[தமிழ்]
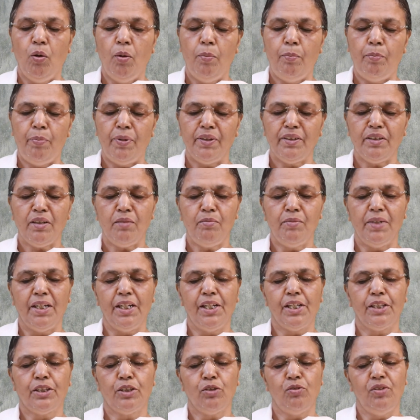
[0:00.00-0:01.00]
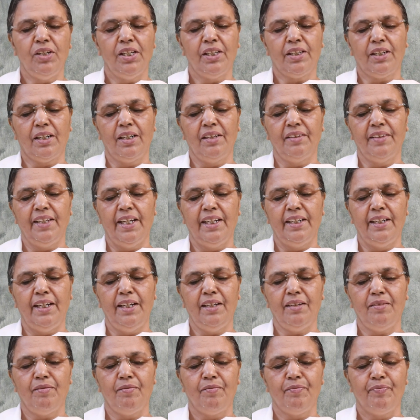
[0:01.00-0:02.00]
ஒப்பந்தம் எடுத்துள்ளீர்கள்
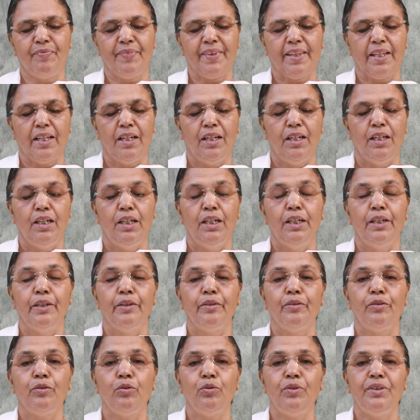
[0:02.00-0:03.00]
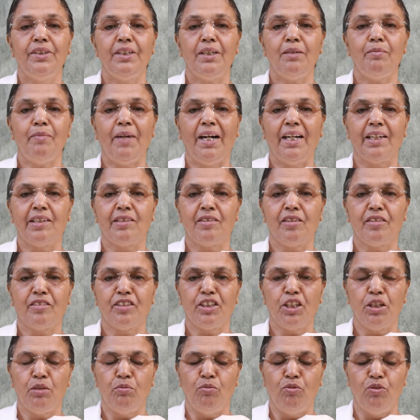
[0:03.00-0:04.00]
தானே சுய
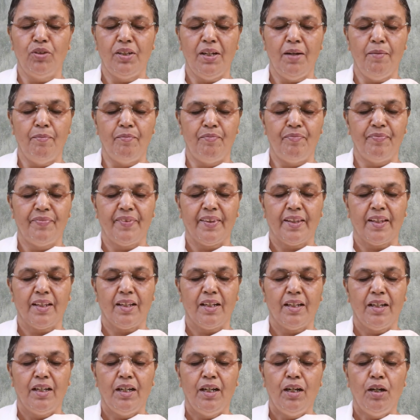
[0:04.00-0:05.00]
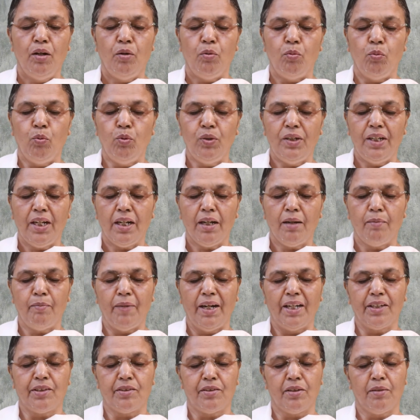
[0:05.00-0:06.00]
மாற்றத்தின் மூலம் உலக
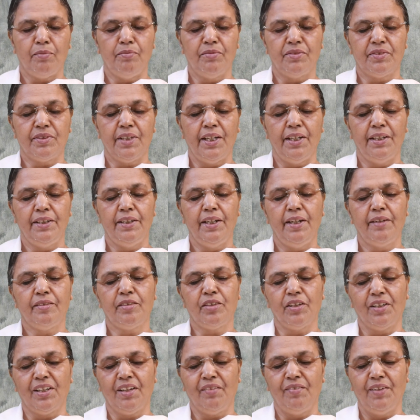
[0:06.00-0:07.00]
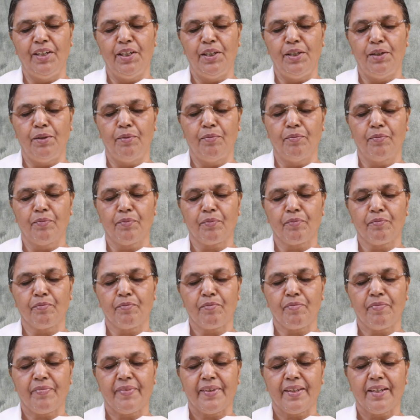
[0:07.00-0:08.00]
மாற்றம் செய்தே தீர வேண்டும்
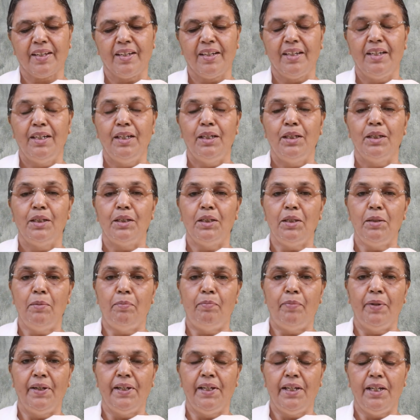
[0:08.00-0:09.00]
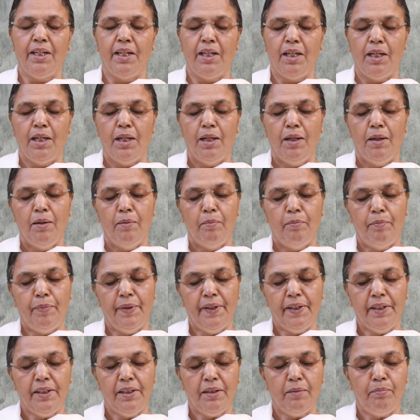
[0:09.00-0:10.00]
இப்படி
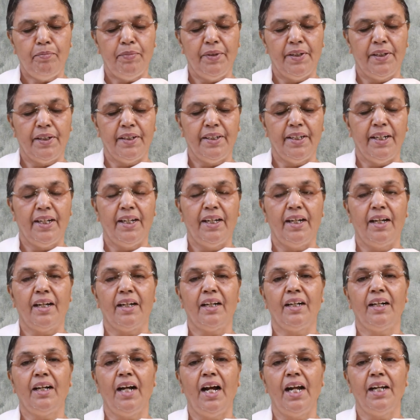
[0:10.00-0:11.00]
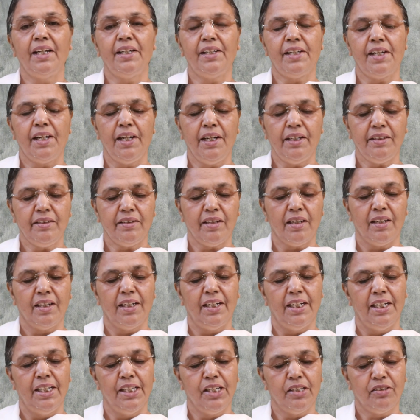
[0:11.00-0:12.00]
பெரிய பெரிய கான்ட்ராக்ட்
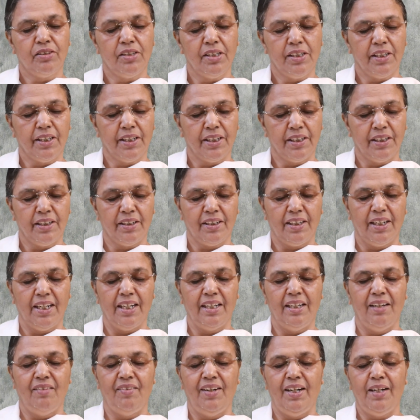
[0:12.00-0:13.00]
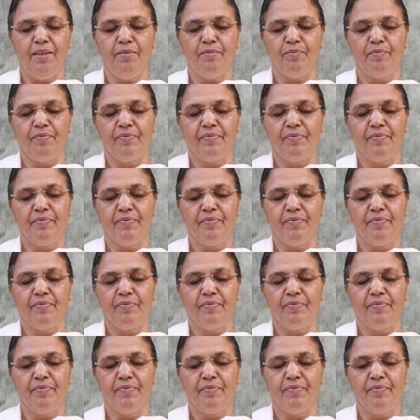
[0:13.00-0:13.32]
எடுத்திருக்கிறீர்கள் அல்லவா